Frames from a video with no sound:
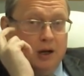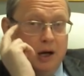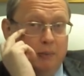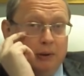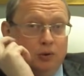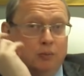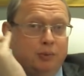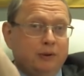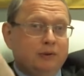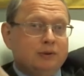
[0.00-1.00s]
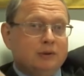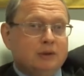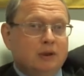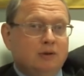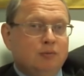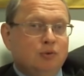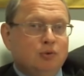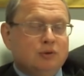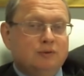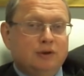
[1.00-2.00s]
А потом появился, слава
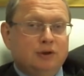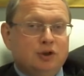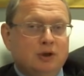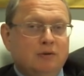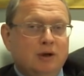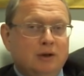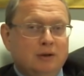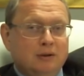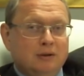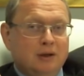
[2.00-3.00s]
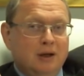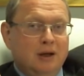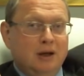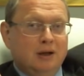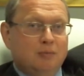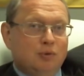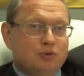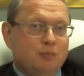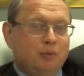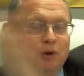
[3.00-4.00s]
богу, Светоч Навальный, и она
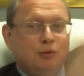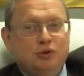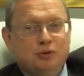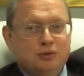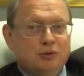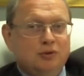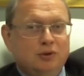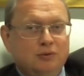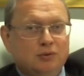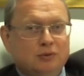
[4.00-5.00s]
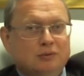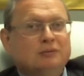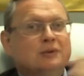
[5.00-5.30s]
просто переключилась на него.